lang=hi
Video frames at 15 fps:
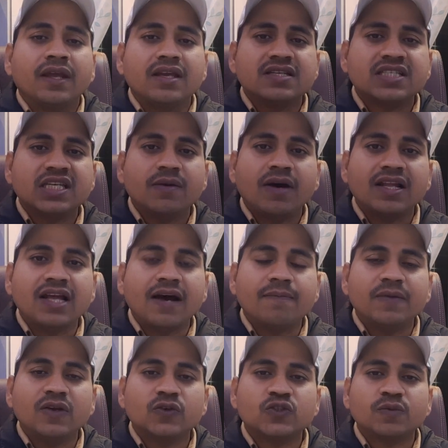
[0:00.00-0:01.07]
इसके बाद
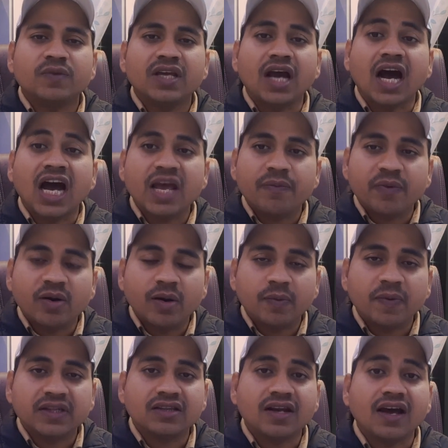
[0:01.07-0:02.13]
आपने उसमें आय प्रमाण
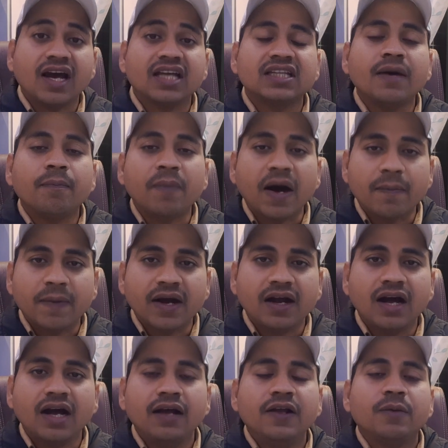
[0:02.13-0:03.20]
पत्र लगाया था पापा
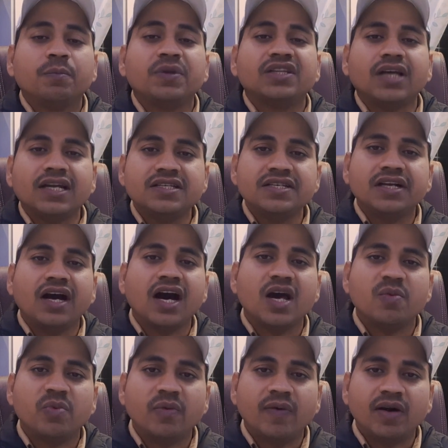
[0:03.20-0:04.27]
का पिताजी का आय
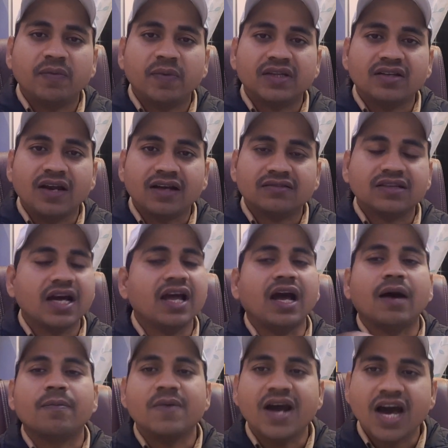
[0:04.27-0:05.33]
प्रमाण पत्र लगता है
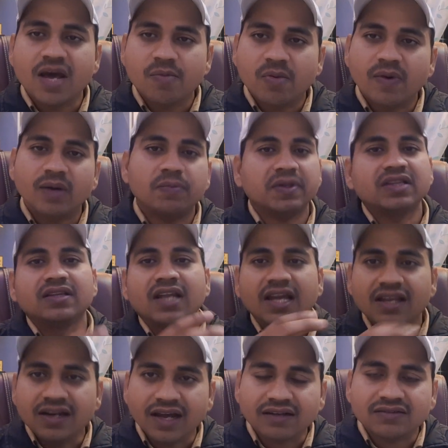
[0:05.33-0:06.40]
अपना आय प्रमाण पत्र
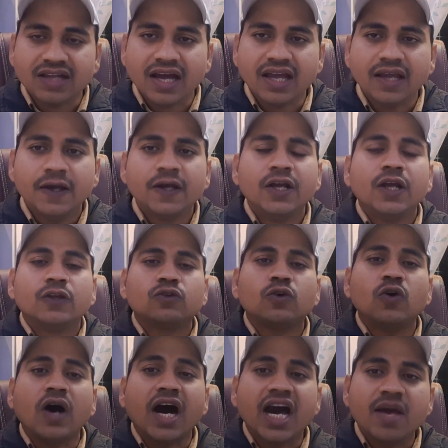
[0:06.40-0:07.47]
नहीं लगता है तो
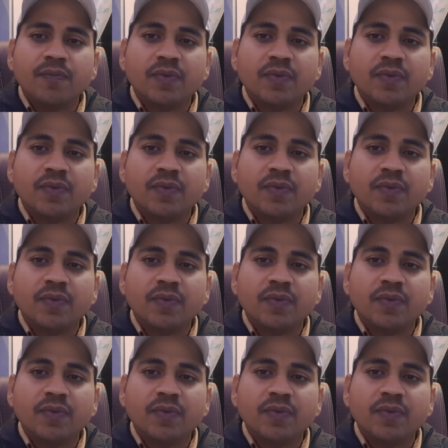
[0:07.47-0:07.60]
आय